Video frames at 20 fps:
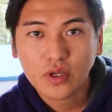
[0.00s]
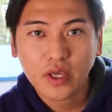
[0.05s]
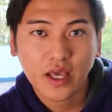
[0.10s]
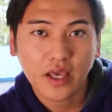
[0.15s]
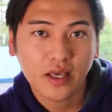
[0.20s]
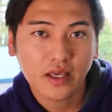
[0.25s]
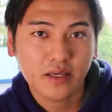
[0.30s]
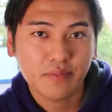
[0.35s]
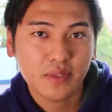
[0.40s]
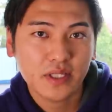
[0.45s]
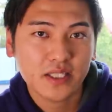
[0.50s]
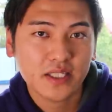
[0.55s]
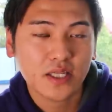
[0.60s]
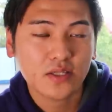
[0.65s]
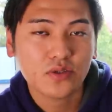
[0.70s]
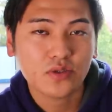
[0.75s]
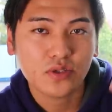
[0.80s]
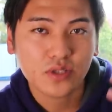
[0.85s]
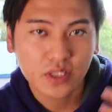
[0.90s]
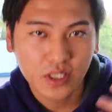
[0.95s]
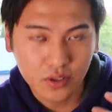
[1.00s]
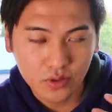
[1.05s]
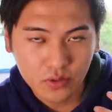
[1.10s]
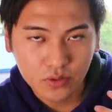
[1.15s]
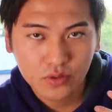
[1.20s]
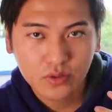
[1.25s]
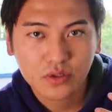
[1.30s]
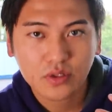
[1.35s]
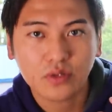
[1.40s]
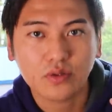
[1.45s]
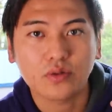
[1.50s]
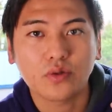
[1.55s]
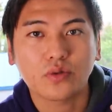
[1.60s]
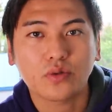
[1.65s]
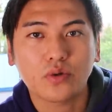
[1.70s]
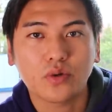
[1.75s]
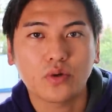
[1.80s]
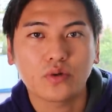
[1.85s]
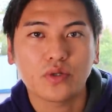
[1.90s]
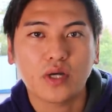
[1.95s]
えー、ビジネススキルっていうの
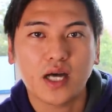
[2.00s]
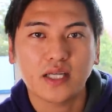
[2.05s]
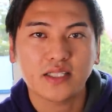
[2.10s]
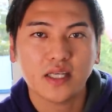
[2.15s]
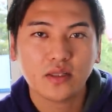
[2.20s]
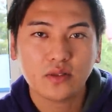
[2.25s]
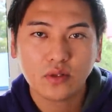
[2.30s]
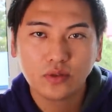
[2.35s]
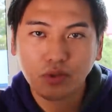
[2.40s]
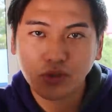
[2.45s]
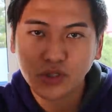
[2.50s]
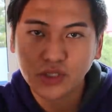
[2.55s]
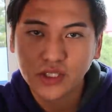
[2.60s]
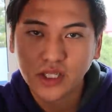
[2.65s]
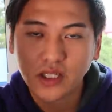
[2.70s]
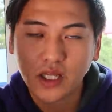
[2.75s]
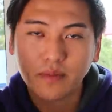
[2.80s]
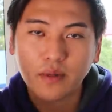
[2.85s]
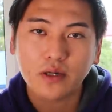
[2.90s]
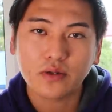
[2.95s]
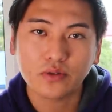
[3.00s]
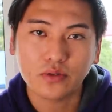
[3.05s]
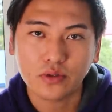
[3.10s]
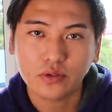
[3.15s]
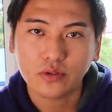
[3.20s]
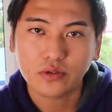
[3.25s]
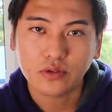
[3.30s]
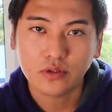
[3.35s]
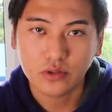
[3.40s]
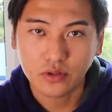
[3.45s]
とアセットとしてたまる